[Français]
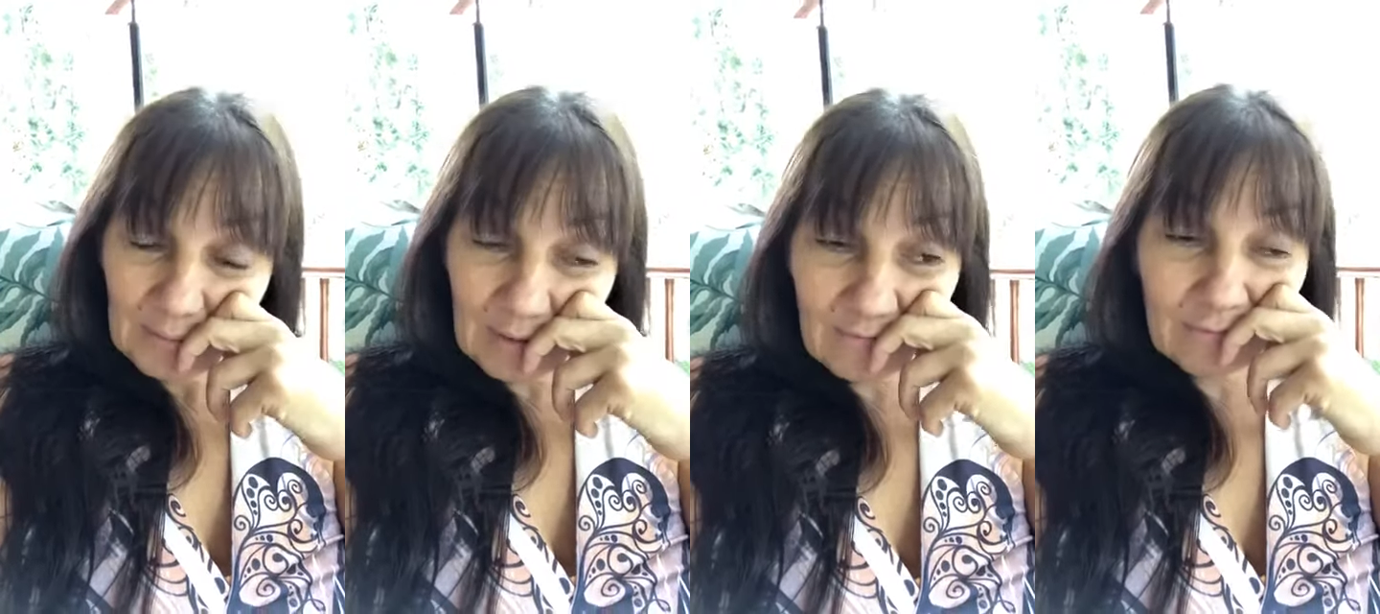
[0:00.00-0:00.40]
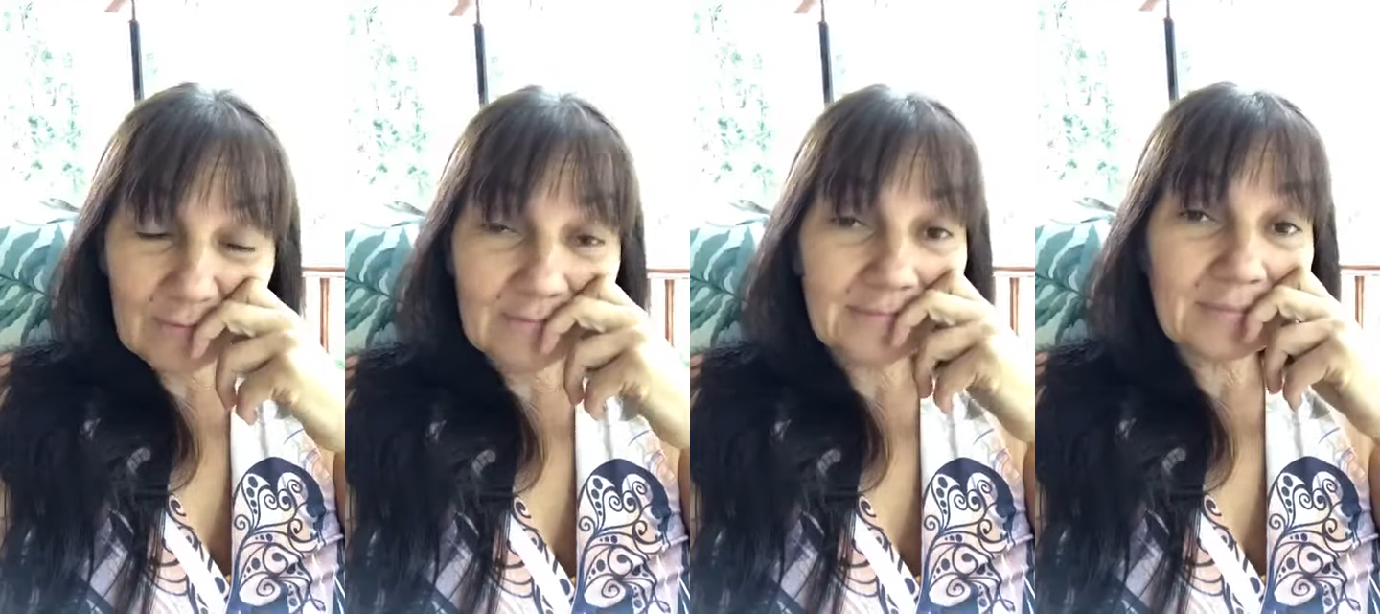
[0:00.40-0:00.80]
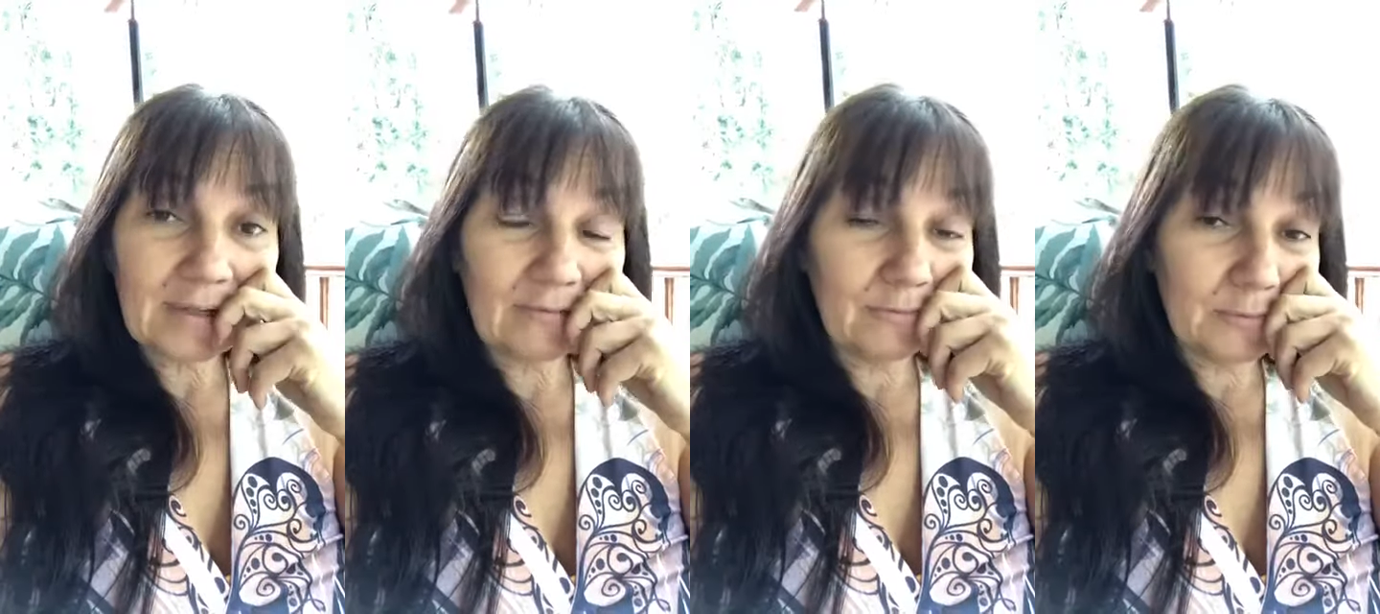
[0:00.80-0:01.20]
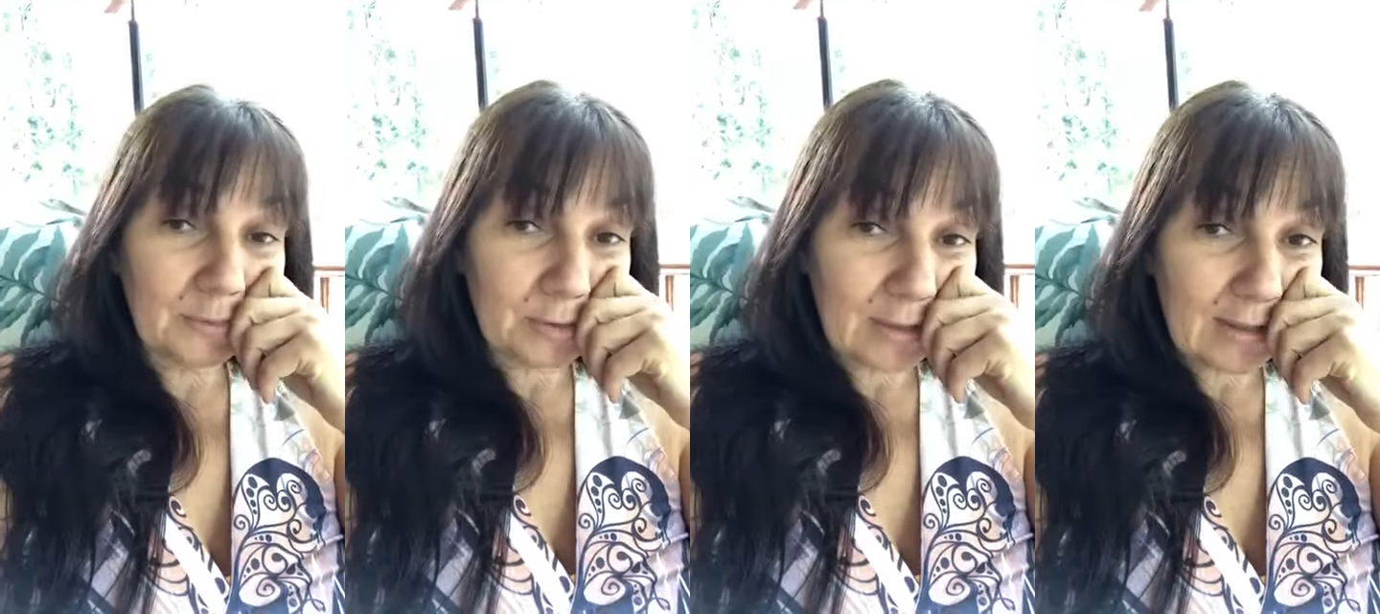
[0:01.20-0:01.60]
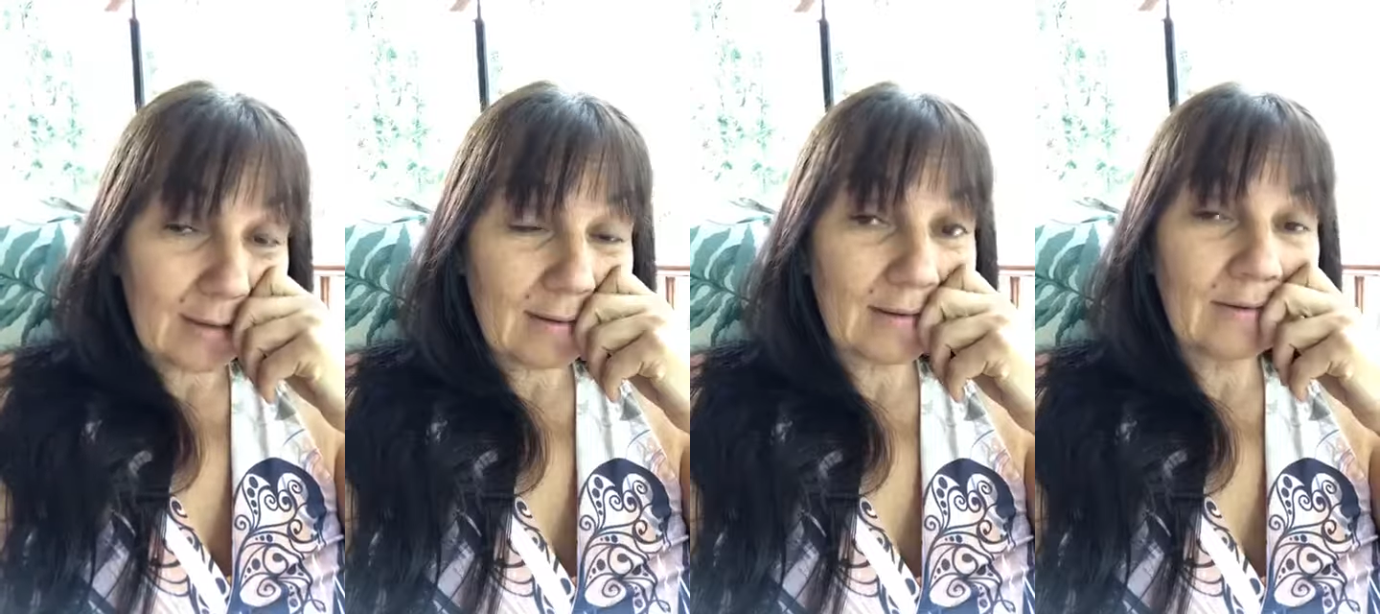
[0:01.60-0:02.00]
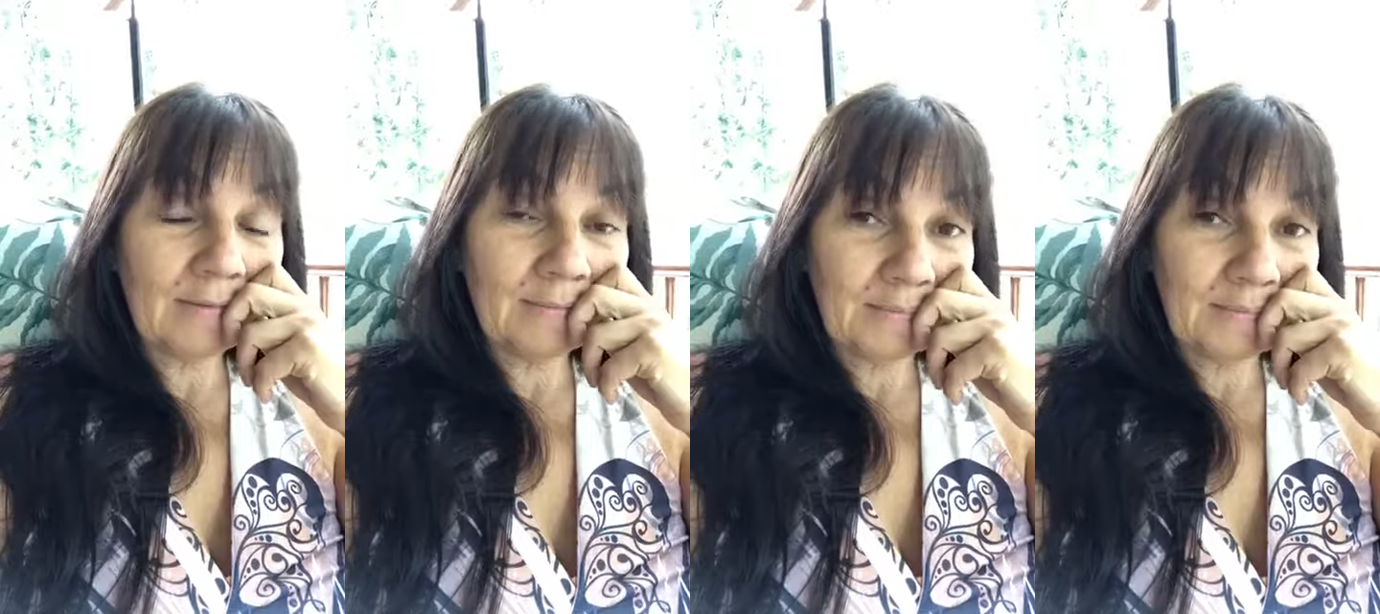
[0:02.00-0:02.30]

bravo, bravo mon cher. Euh,